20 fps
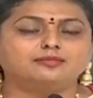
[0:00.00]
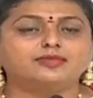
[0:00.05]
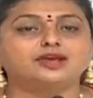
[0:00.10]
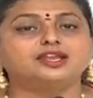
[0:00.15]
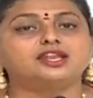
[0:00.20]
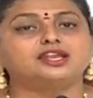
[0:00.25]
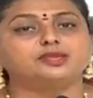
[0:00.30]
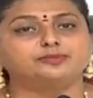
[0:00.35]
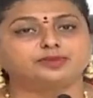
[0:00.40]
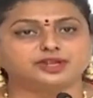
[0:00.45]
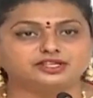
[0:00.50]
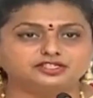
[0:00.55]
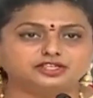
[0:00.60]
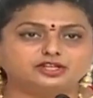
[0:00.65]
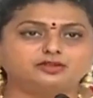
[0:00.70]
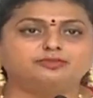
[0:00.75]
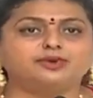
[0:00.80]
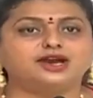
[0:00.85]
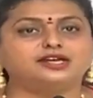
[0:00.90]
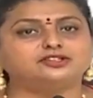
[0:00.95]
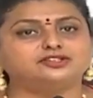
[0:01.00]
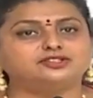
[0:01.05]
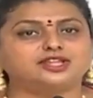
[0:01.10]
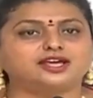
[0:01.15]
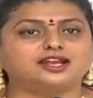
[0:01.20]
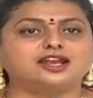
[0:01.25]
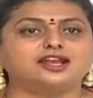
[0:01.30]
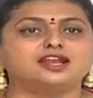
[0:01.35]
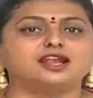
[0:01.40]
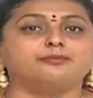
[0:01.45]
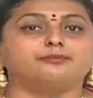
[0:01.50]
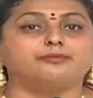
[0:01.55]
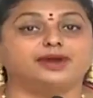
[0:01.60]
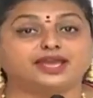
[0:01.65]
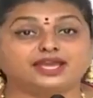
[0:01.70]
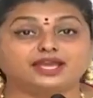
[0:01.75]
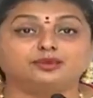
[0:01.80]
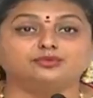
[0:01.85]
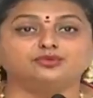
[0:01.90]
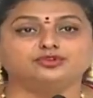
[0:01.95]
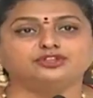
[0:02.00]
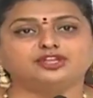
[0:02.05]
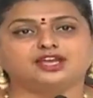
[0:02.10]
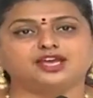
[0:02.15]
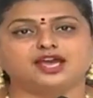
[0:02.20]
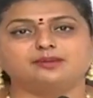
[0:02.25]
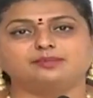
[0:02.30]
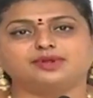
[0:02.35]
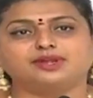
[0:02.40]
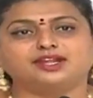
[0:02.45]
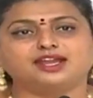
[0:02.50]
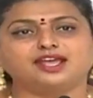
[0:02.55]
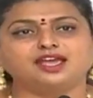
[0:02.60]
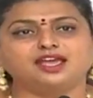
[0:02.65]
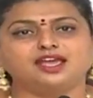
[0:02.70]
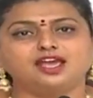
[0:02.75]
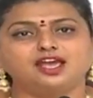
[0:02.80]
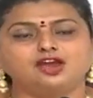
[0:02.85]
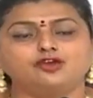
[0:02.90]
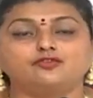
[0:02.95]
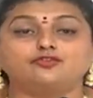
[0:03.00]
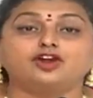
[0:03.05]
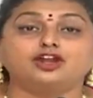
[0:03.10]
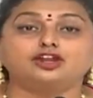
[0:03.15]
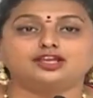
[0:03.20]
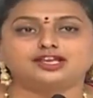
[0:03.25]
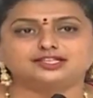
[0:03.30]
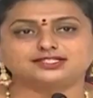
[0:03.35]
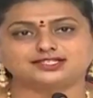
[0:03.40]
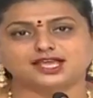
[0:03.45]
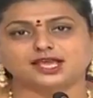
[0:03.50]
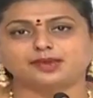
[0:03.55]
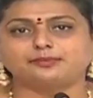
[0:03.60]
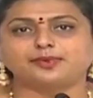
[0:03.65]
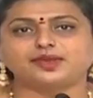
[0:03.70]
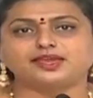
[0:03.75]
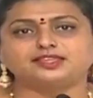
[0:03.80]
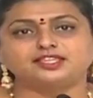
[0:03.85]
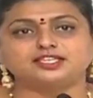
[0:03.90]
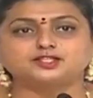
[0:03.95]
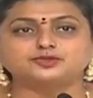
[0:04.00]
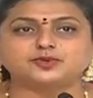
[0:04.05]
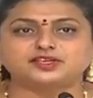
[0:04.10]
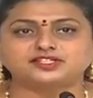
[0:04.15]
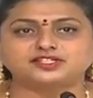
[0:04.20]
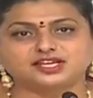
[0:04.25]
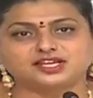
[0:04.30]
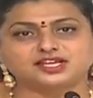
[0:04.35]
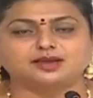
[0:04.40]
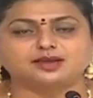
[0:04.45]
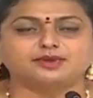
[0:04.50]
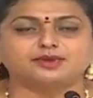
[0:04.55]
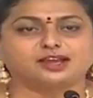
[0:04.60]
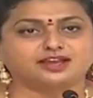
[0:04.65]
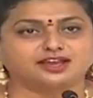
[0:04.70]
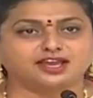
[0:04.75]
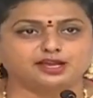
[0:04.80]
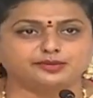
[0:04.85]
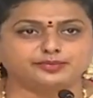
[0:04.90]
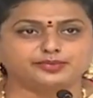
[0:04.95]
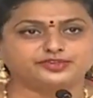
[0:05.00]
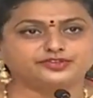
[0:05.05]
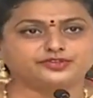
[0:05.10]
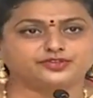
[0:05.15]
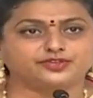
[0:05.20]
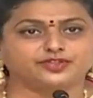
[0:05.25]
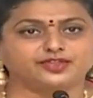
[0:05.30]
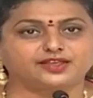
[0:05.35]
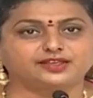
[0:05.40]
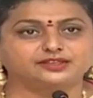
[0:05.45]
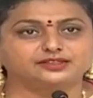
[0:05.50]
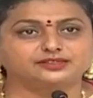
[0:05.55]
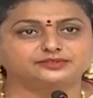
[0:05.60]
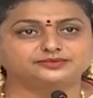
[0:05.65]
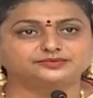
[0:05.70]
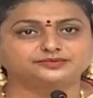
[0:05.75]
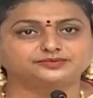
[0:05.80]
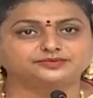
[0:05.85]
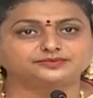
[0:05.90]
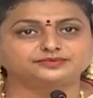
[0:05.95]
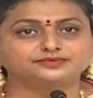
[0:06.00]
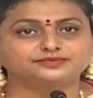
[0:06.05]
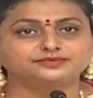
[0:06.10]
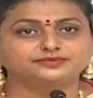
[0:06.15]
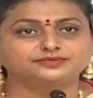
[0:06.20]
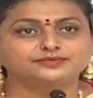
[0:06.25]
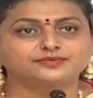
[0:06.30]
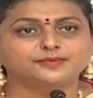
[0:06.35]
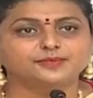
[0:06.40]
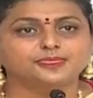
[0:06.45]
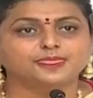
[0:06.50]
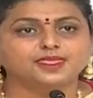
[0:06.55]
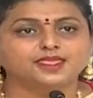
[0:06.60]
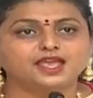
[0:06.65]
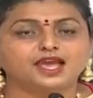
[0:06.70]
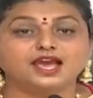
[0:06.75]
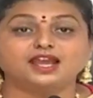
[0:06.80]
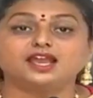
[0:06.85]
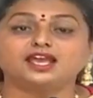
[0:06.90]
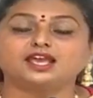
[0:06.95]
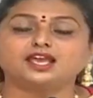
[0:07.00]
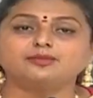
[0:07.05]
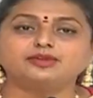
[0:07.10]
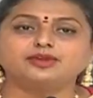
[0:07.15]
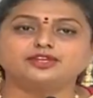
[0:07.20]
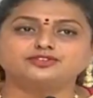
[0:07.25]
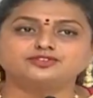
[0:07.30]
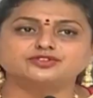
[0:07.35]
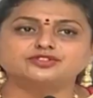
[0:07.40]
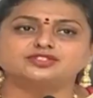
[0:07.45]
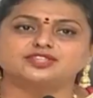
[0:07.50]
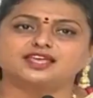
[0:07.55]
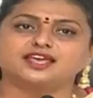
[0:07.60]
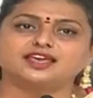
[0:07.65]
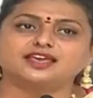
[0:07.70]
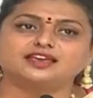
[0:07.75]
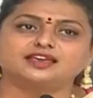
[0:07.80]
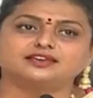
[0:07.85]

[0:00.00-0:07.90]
మనని ప్రజలు బాధుతారన్న భయం ఉంది కాబట్టే వాళ్ళు ఎస్కేప్ అయింది స్పష్టంగా మనకు కనిపిస్తుంది అలాగే మీరు చూస్తే